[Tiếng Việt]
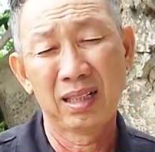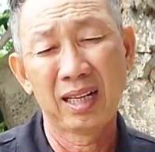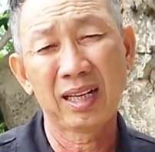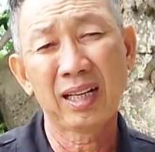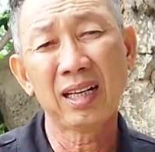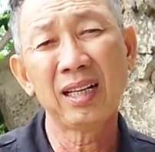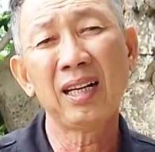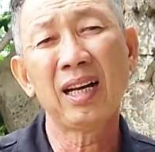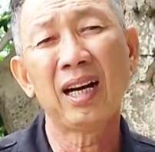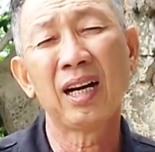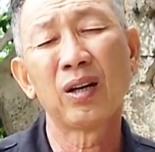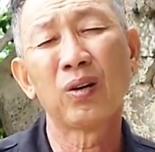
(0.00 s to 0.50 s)

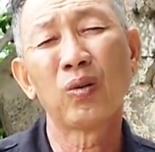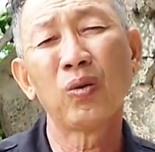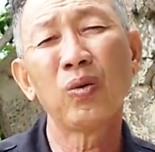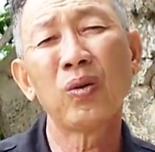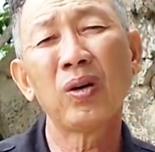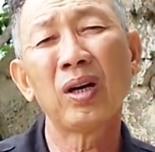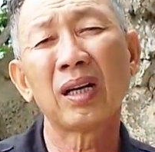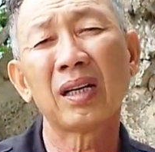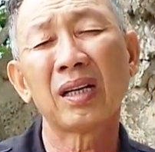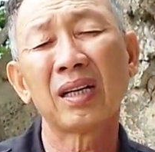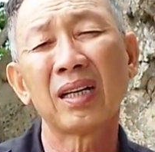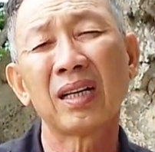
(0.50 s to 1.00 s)
là cái lời
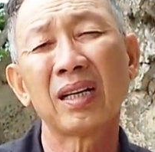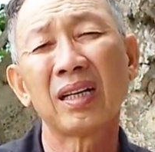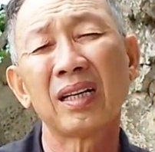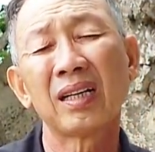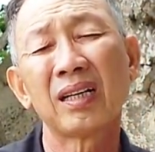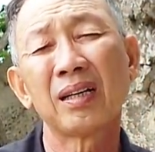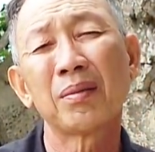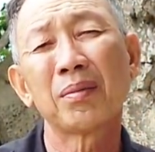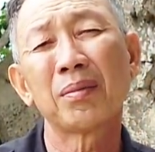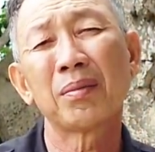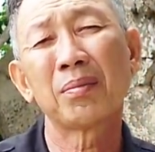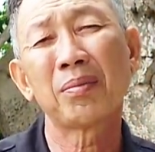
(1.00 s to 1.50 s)
của
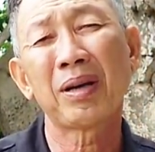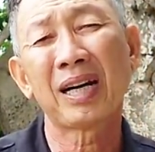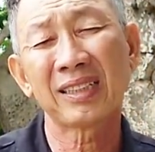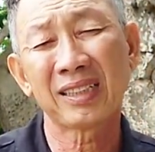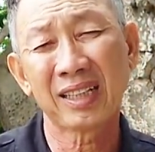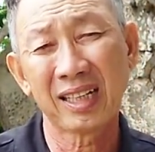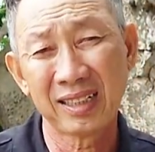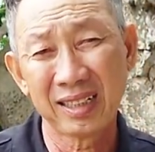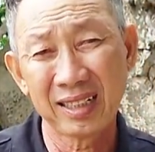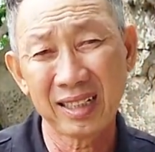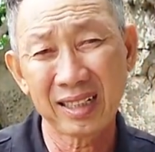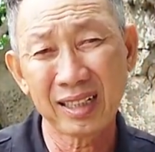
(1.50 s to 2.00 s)
anh
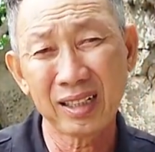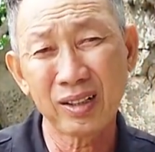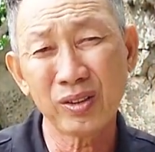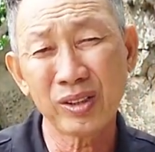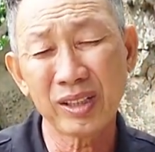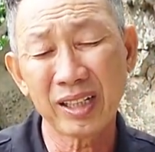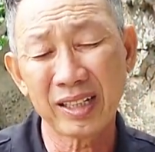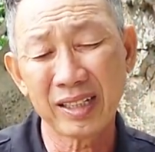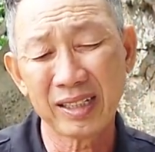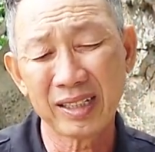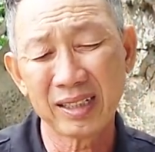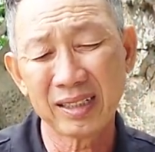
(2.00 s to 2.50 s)
Ba Tịnh anh
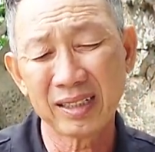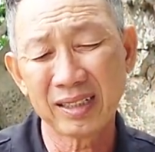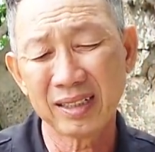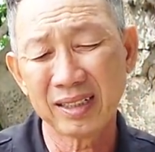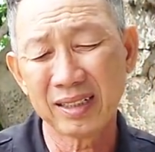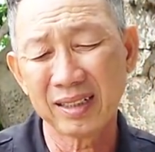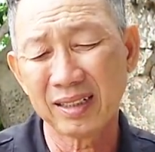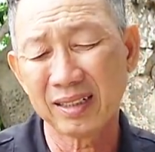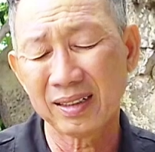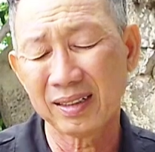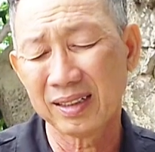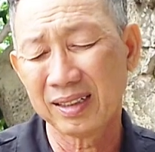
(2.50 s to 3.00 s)
nói vậy
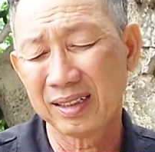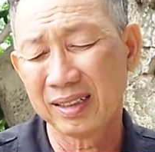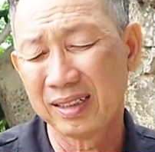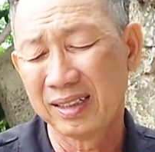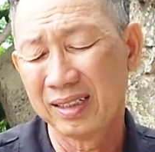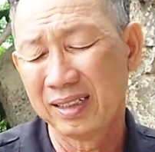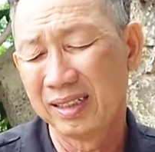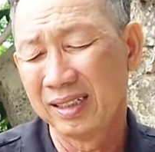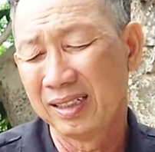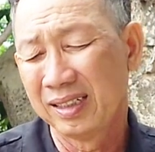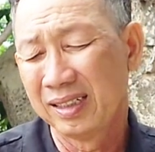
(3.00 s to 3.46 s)
rồi